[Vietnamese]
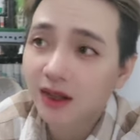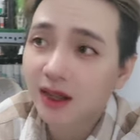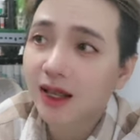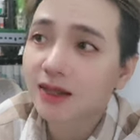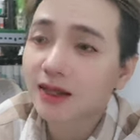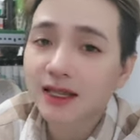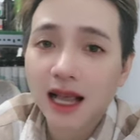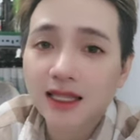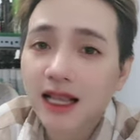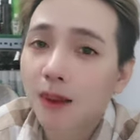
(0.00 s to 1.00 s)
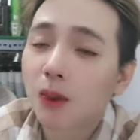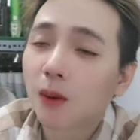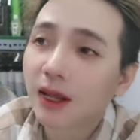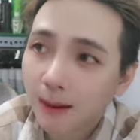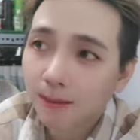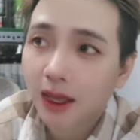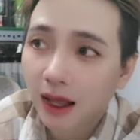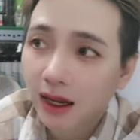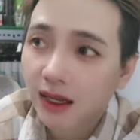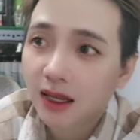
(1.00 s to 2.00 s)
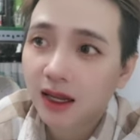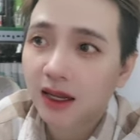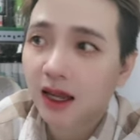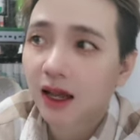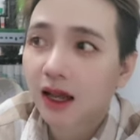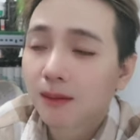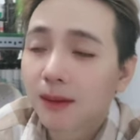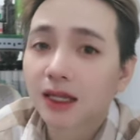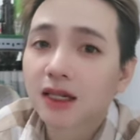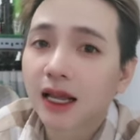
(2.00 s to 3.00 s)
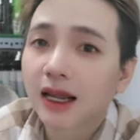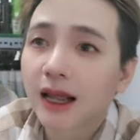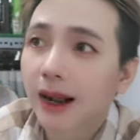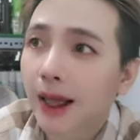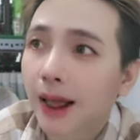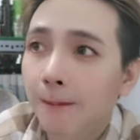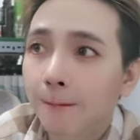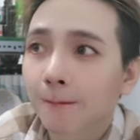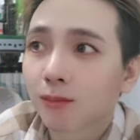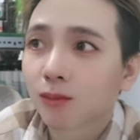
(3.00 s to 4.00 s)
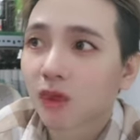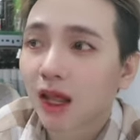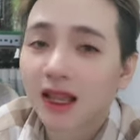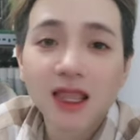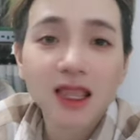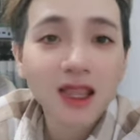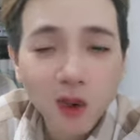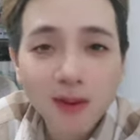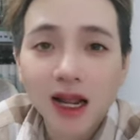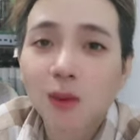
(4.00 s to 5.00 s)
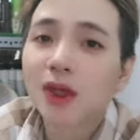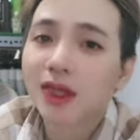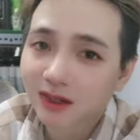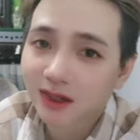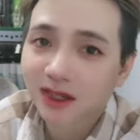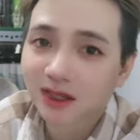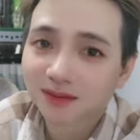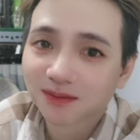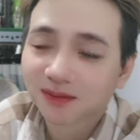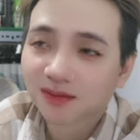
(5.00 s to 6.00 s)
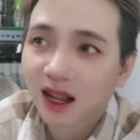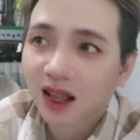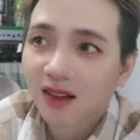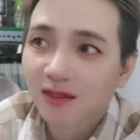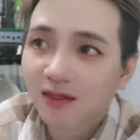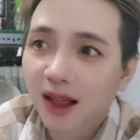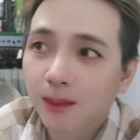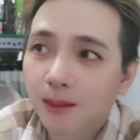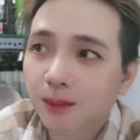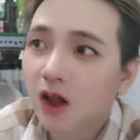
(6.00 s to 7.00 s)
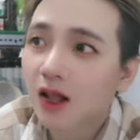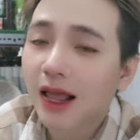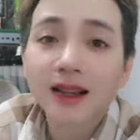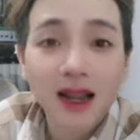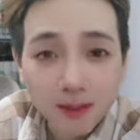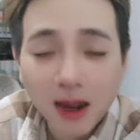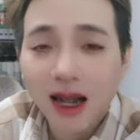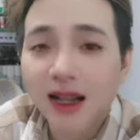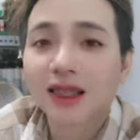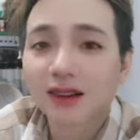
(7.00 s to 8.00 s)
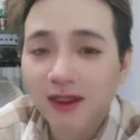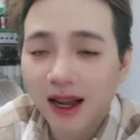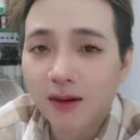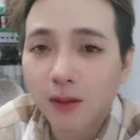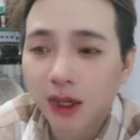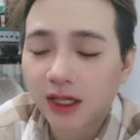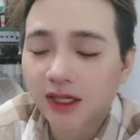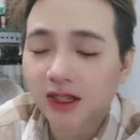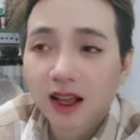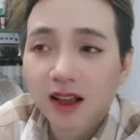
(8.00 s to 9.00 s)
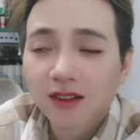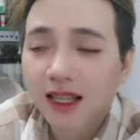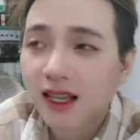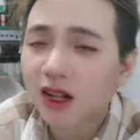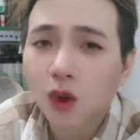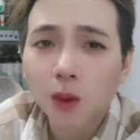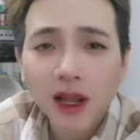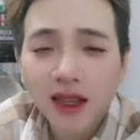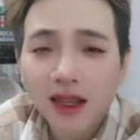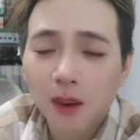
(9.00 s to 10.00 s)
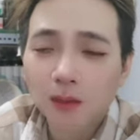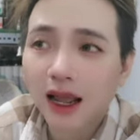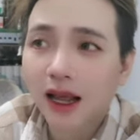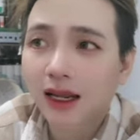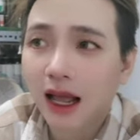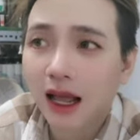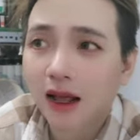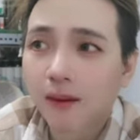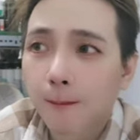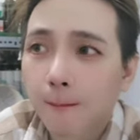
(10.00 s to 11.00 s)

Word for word: thì chí cảnh sẽ sẵn sàng một cái tâm thế thì mình cứ nghĩ rằng là cái duyên của mình không có giữ được và có lẽ định mệnh là như vậy đó mọi người và chí cảnh cũng hy vọng rằng là